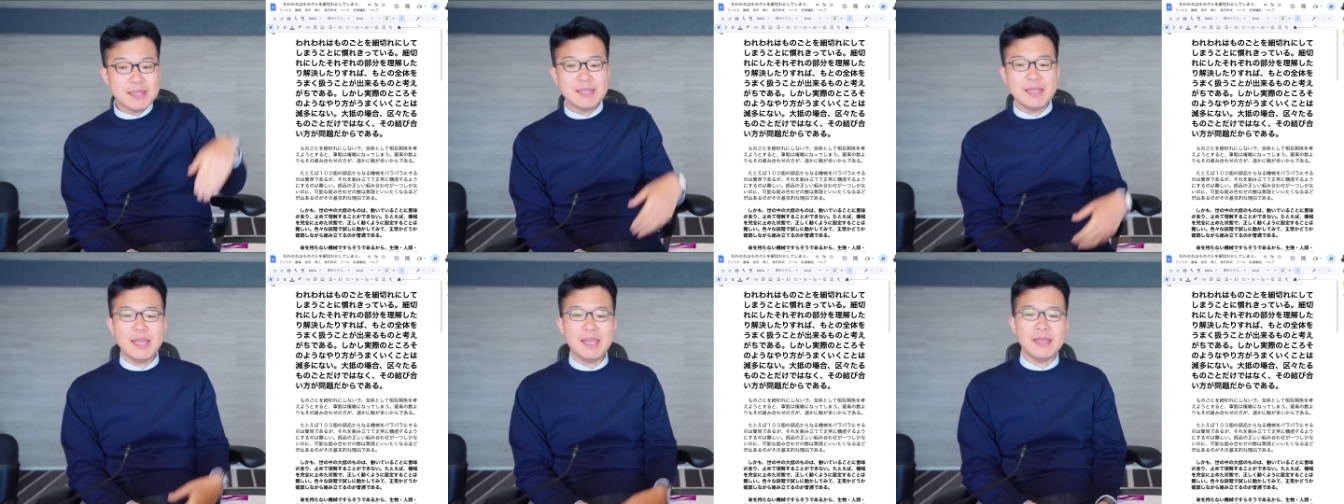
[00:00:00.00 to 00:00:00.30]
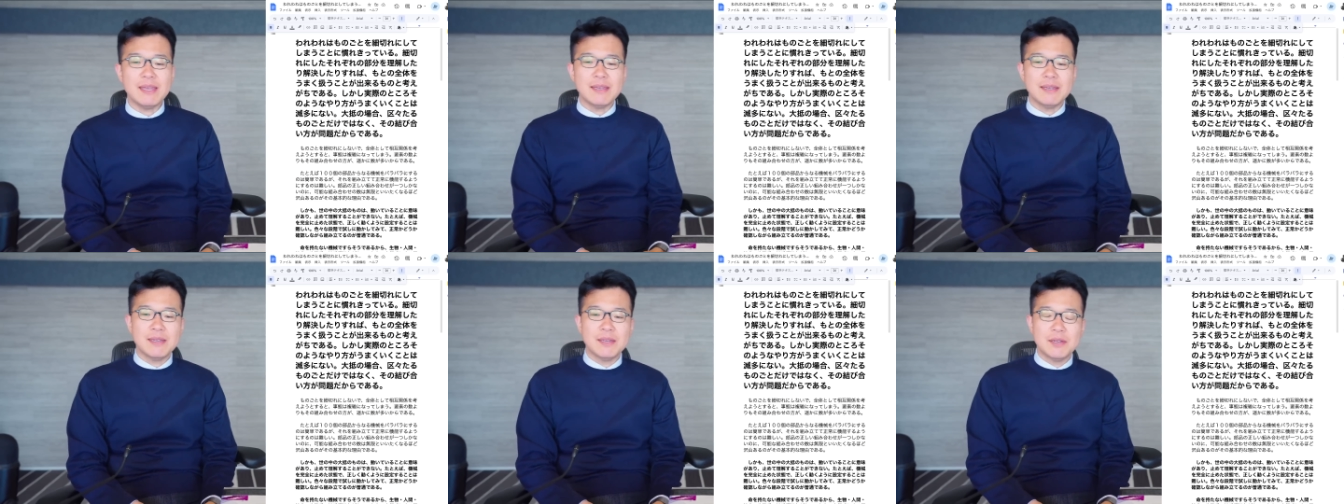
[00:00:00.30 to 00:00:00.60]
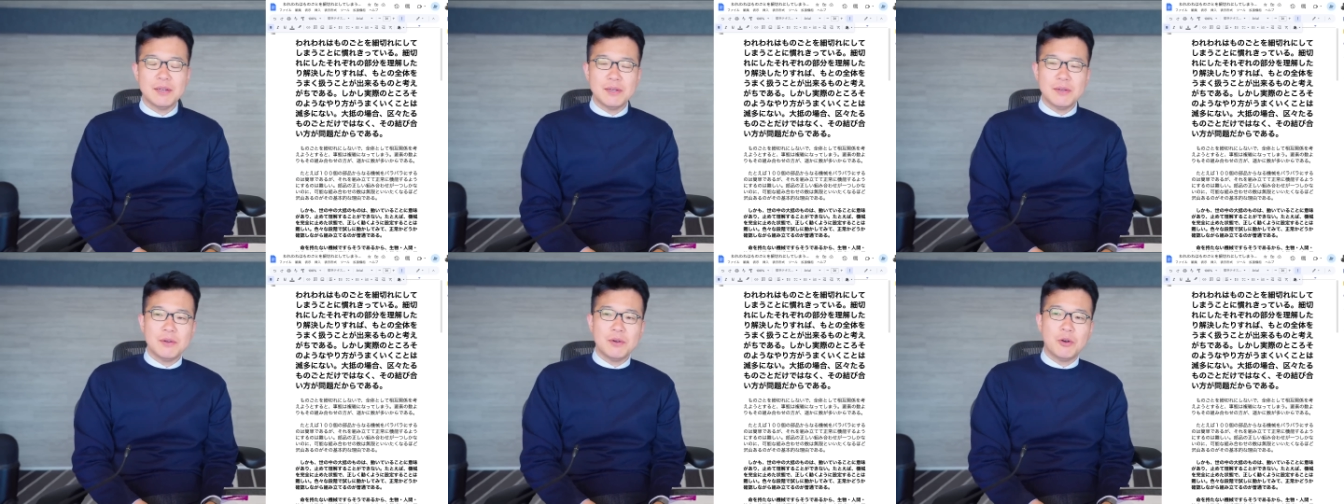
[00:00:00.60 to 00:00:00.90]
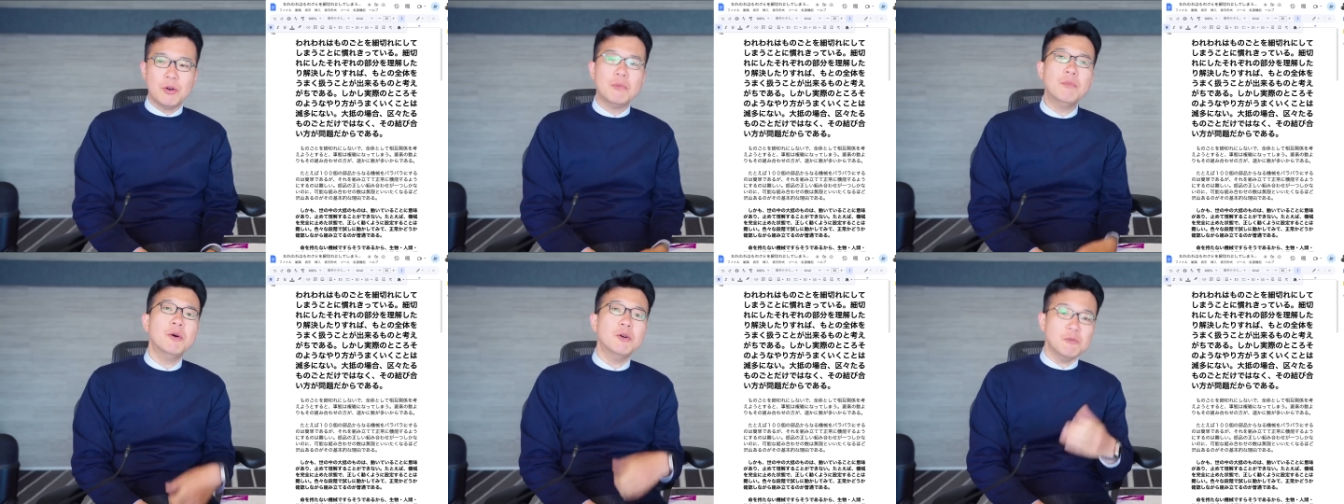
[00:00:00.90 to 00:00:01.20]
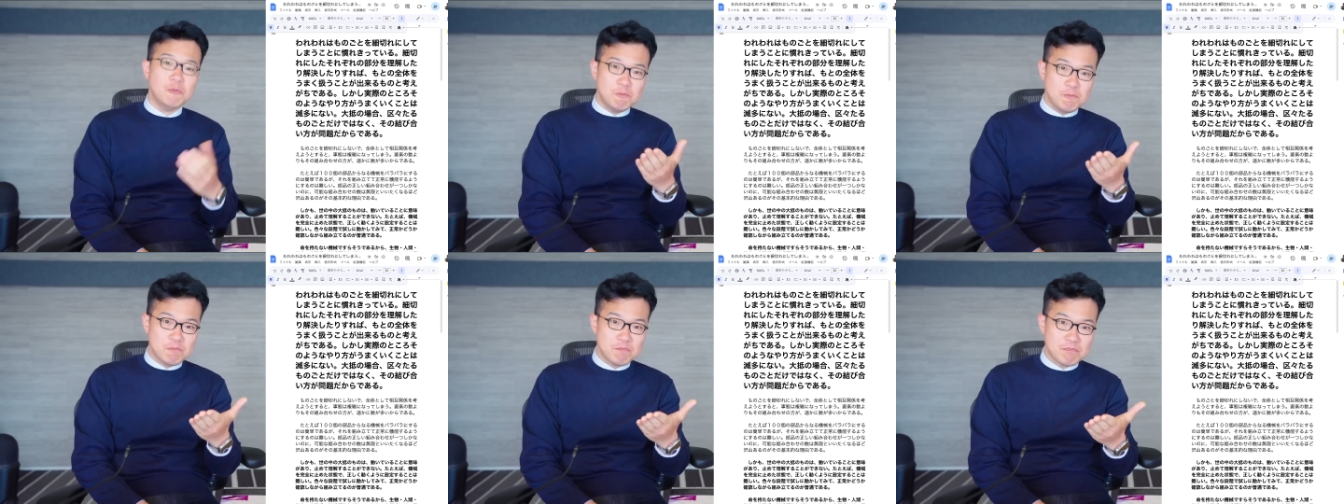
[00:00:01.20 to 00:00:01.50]
て
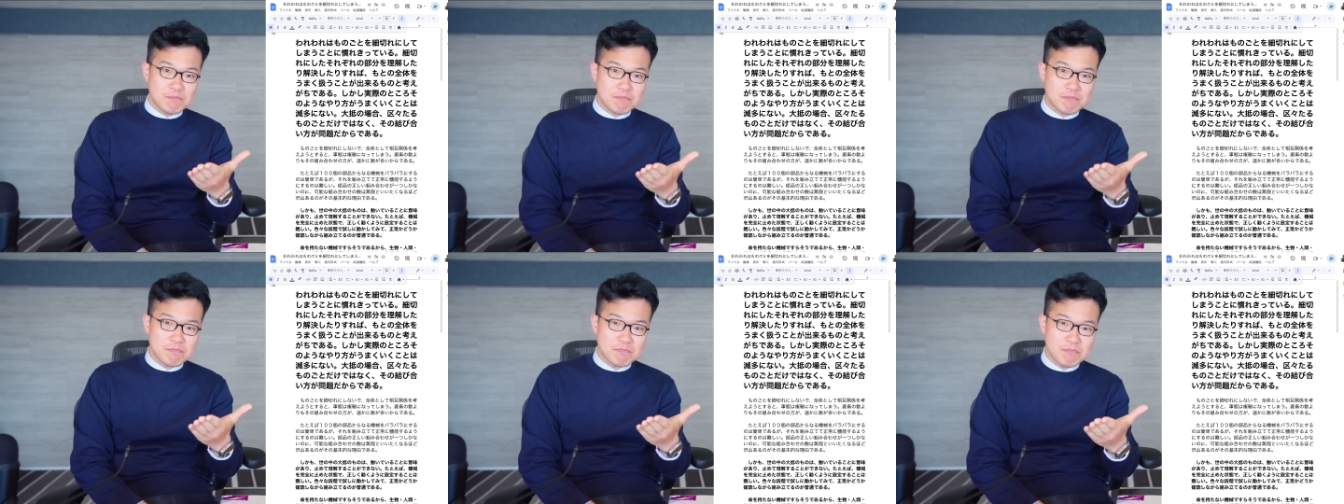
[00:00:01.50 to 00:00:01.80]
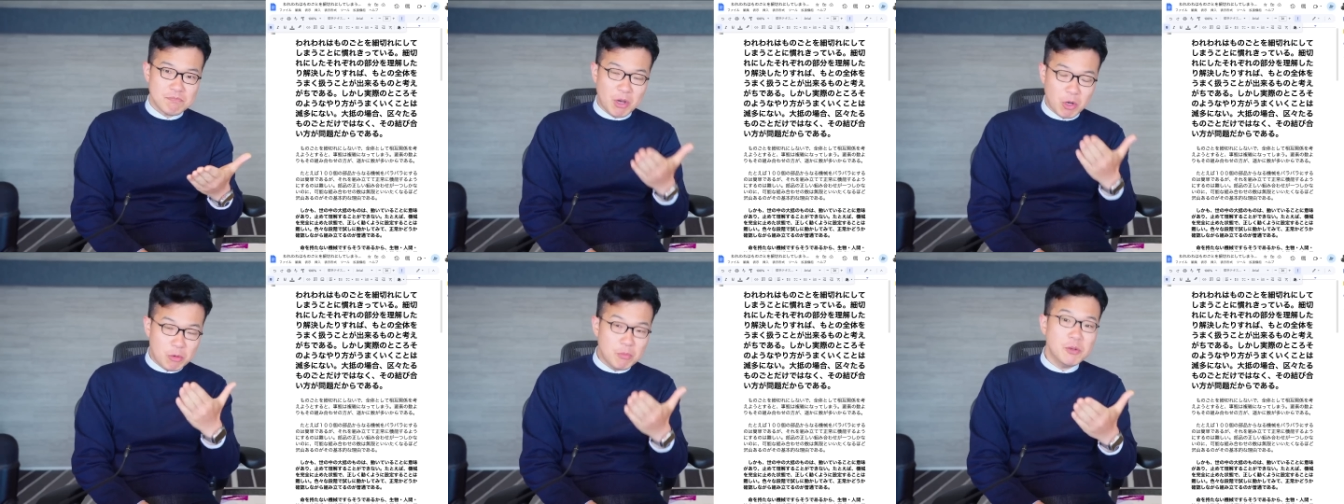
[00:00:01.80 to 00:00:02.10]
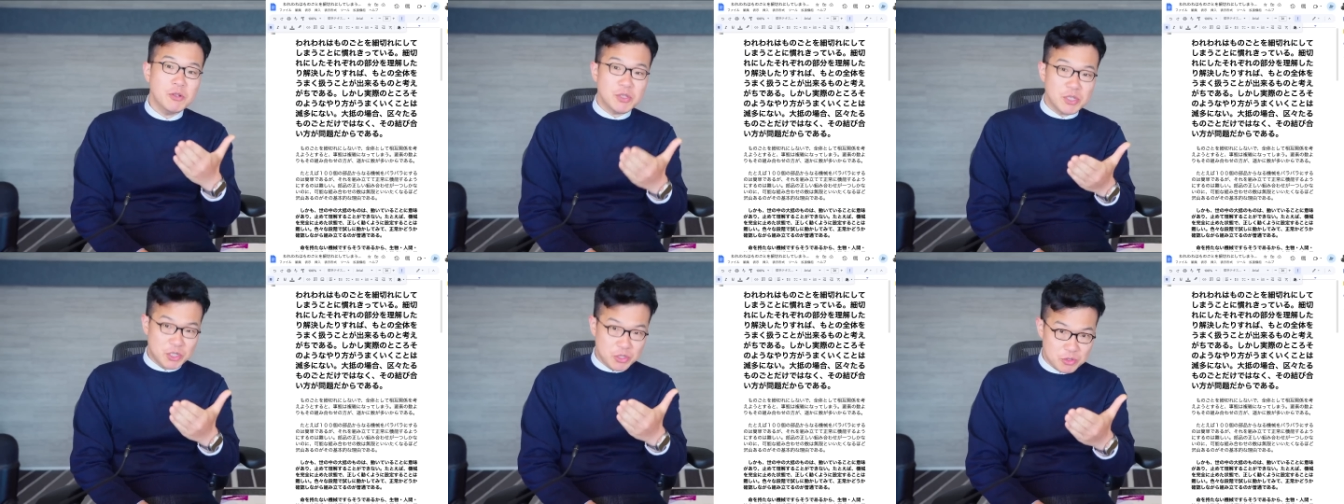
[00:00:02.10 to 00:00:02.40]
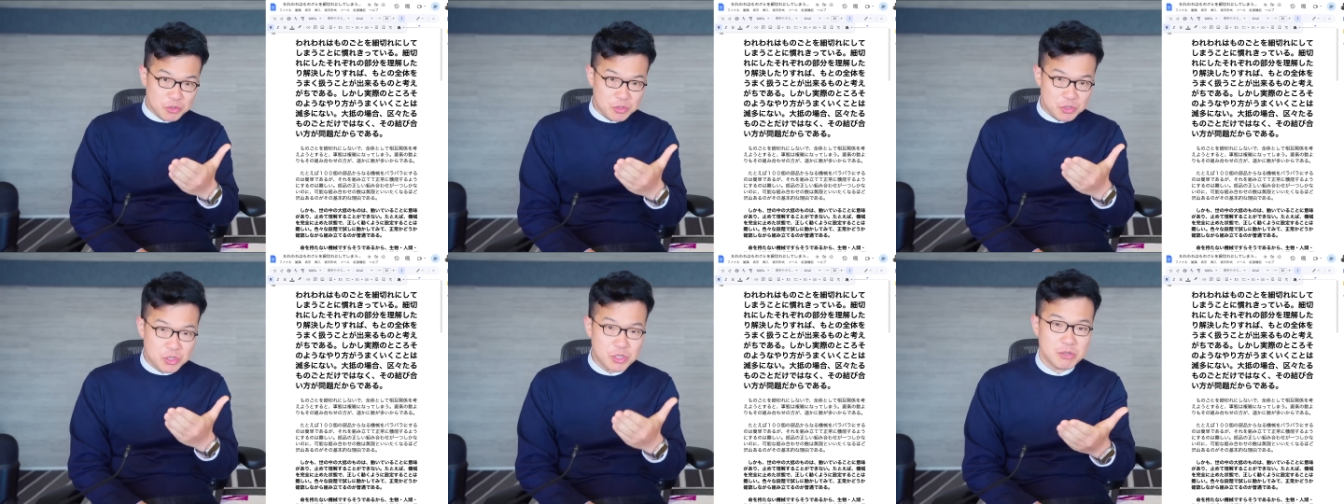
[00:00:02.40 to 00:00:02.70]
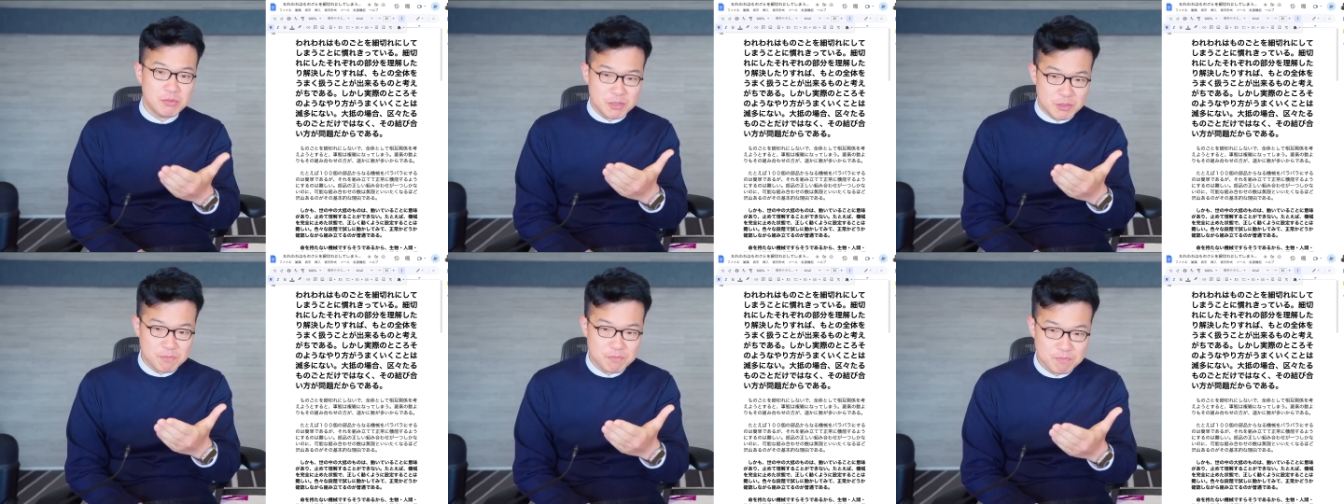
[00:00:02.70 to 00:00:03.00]
思う。まあ思うでしょ、
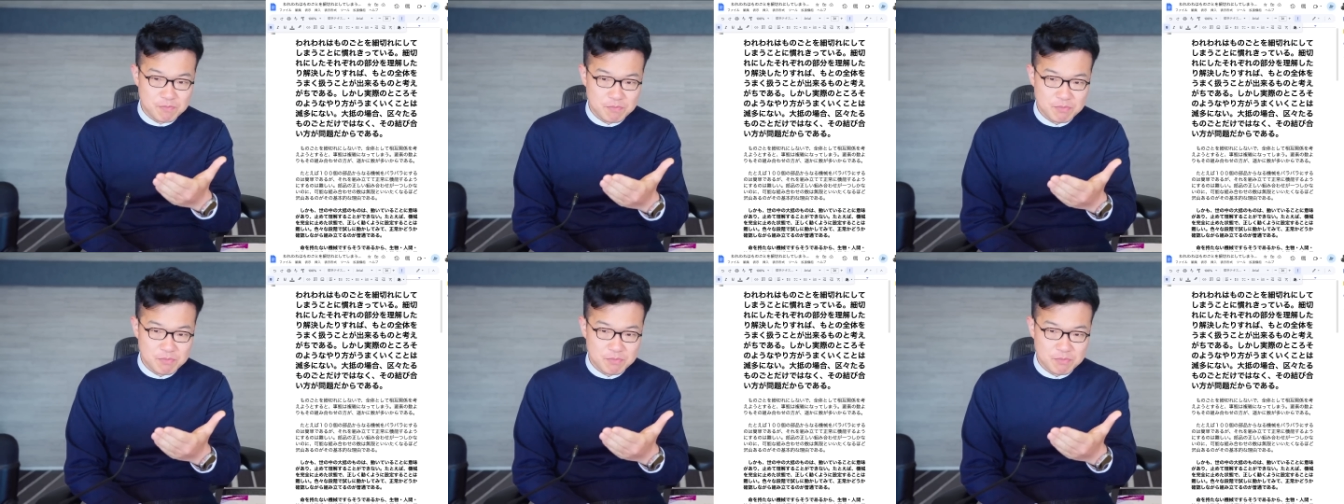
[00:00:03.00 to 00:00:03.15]
十分。